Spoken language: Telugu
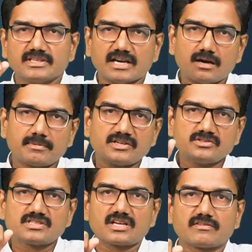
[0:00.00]
యాభై
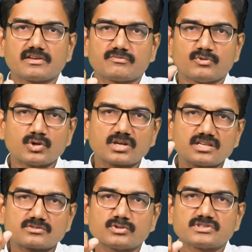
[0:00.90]
నుంచి అరవై ఫోన్
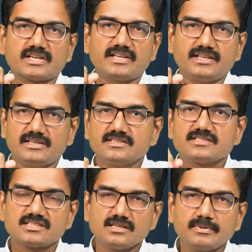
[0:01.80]
కాల్స్ వచ్చాయని
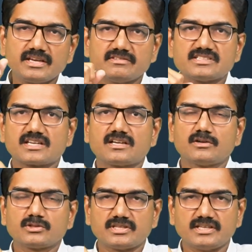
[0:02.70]
సిబిఐ
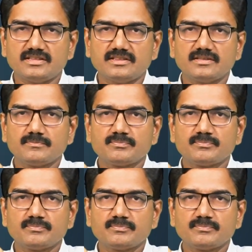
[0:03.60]
విచారణలో తేలింది